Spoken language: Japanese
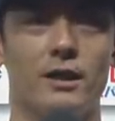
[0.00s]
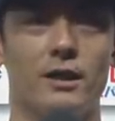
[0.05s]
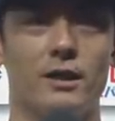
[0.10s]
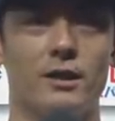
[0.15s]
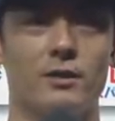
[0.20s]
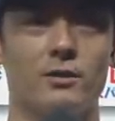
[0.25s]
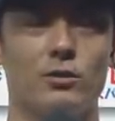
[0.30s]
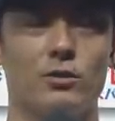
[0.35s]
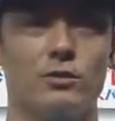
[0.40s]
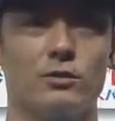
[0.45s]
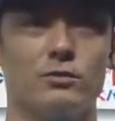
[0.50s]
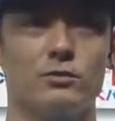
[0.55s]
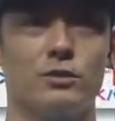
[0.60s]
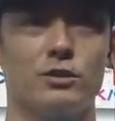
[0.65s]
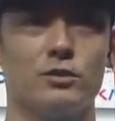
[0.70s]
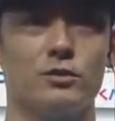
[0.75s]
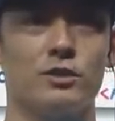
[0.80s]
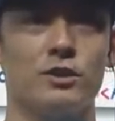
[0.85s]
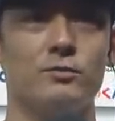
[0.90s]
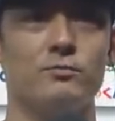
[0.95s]
かこうう
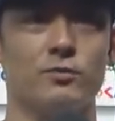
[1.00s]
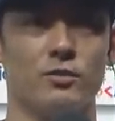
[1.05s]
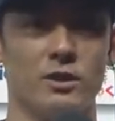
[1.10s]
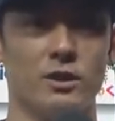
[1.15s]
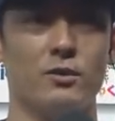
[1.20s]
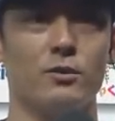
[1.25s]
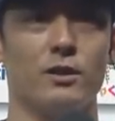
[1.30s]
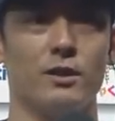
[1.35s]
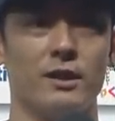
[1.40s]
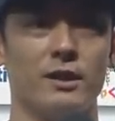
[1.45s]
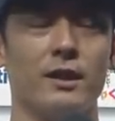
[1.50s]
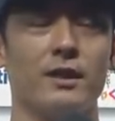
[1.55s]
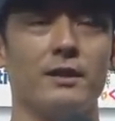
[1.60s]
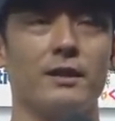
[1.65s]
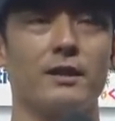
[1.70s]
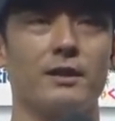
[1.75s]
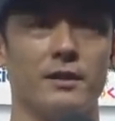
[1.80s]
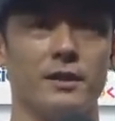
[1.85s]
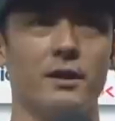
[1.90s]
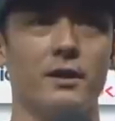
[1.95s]
ちのチームもヒットが出ない
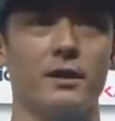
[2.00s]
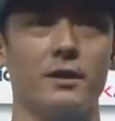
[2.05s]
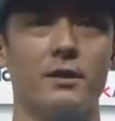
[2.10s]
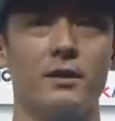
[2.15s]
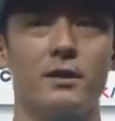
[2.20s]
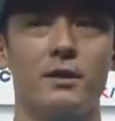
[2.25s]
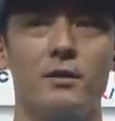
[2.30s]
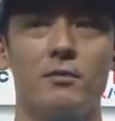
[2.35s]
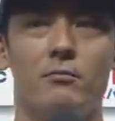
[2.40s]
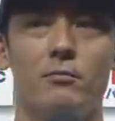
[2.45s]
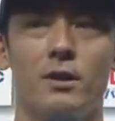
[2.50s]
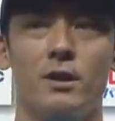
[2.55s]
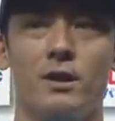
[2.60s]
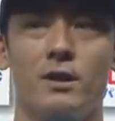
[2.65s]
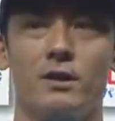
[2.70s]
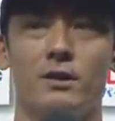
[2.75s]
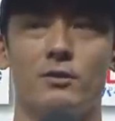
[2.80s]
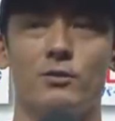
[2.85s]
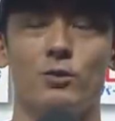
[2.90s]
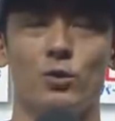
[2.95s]
中で、
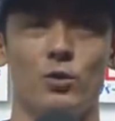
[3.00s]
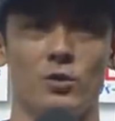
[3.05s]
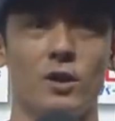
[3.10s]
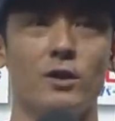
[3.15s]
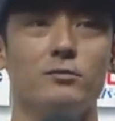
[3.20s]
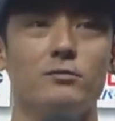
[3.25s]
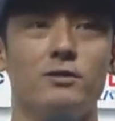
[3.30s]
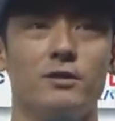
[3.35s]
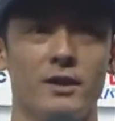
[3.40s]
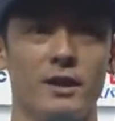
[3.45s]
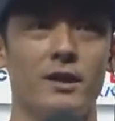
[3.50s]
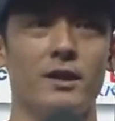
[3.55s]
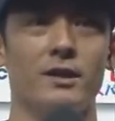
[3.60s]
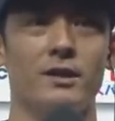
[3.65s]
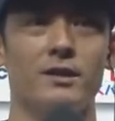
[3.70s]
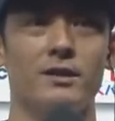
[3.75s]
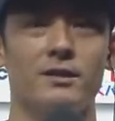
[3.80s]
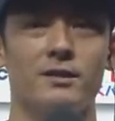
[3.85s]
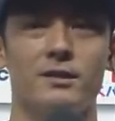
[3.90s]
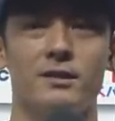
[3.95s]
まあ、が打って
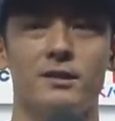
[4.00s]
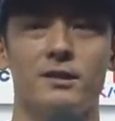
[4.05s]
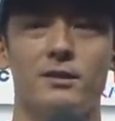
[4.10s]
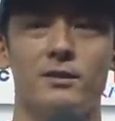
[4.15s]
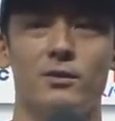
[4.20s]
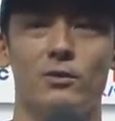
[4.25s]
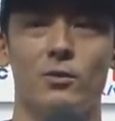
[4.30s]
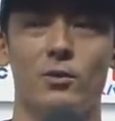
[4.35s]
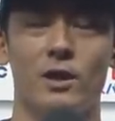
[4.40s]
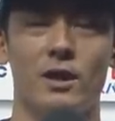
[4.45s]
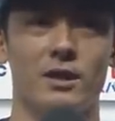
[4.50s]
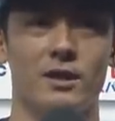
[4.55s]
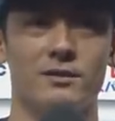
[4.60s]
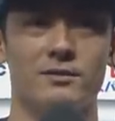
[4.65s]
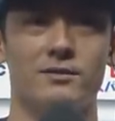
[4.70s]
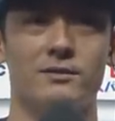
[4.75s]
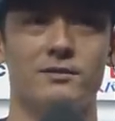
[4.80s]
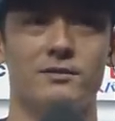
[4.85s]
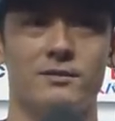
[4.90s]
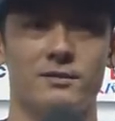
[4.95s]
が
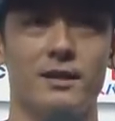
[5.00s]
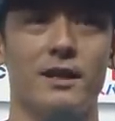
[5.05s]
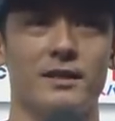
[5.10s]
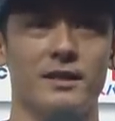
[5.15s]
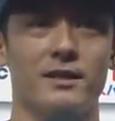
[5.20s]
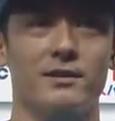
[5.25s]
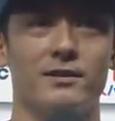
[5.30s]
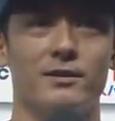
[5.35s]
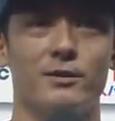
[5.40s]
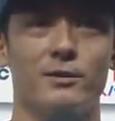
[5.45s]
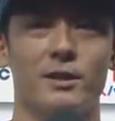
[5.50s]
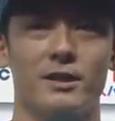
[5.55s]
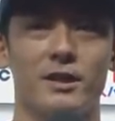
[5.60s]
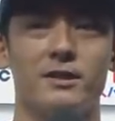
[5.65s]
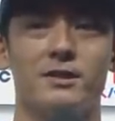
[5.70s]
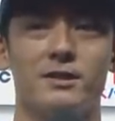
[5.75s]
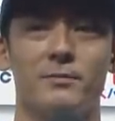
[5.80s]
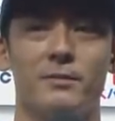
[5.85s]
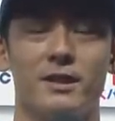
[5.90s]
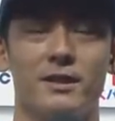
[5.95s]
つないでっていう
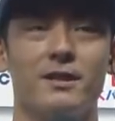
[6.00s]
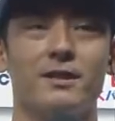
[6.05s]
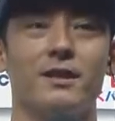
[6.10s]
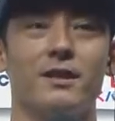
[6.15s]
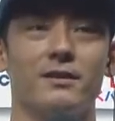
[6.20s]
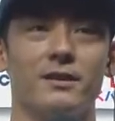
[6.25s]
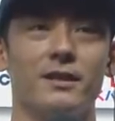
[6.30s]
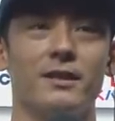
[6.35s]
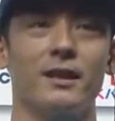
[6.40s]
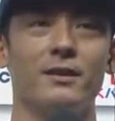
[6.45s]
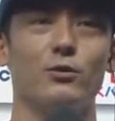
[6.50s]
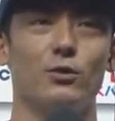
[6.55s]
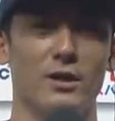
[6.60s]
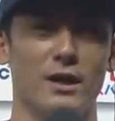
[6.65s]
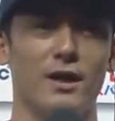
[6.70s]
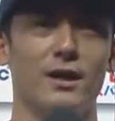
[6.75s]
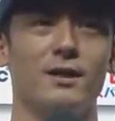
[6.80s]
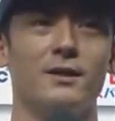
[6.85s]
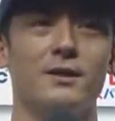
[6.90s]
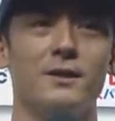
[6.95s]
形で回ってきたんでなんと
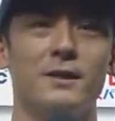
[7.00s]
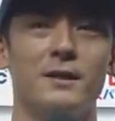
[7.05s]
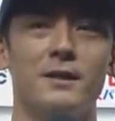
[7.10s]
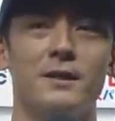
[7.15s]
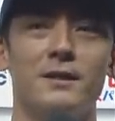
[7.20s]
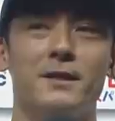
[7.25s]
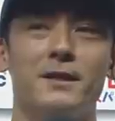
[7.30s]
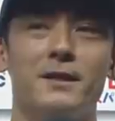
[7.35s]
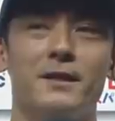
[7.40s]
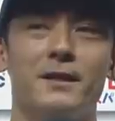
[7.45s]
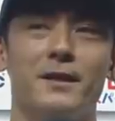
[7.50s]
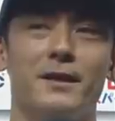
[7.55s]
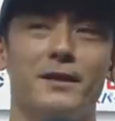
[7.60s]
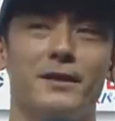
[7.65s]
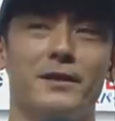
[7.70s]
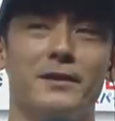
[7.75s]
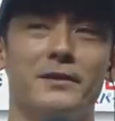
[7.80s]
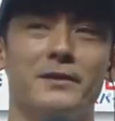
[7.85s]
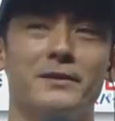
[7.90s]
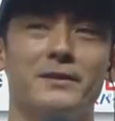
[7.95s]
か、
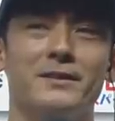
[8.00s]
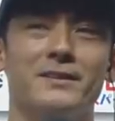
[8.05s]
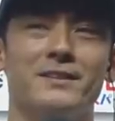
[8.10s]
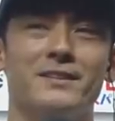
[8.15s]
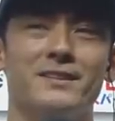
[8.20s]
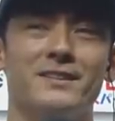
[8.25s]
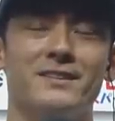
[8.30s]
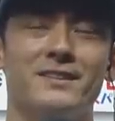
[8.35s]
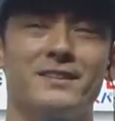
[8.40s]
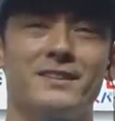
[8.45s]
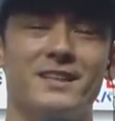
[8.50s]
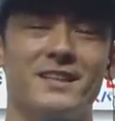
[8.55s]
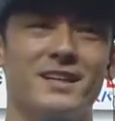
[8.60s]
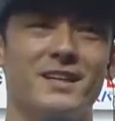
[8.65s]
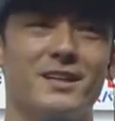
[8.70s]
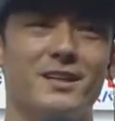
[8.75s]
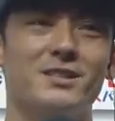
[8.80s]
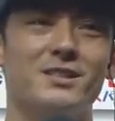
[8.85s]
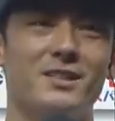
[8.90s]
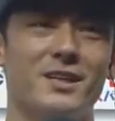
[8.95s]
えーいい
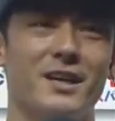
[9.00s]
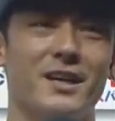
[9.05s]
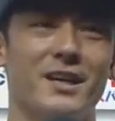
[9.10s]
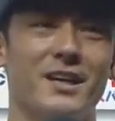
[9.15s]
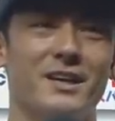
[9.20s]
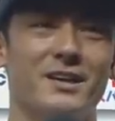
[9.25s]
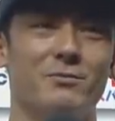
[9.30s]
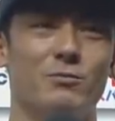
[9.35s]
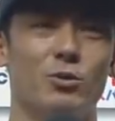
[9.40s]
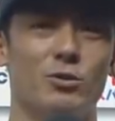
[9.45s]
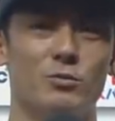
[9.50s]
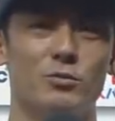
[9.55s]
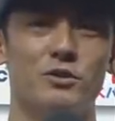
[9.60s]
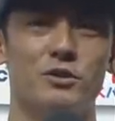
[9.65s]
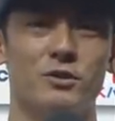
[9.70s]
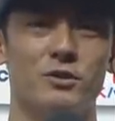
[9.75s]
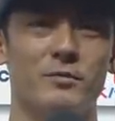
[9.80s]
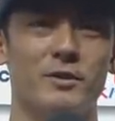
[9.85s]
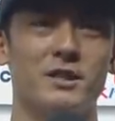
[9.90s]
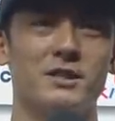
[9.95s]
形で僕も
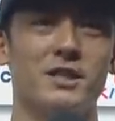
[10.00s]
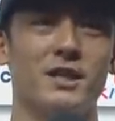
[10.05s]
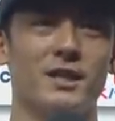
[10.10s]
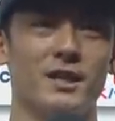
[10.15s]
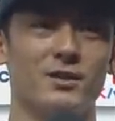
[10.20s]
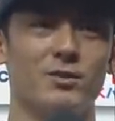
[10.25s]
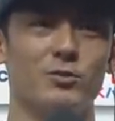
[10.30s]
後ろに回したい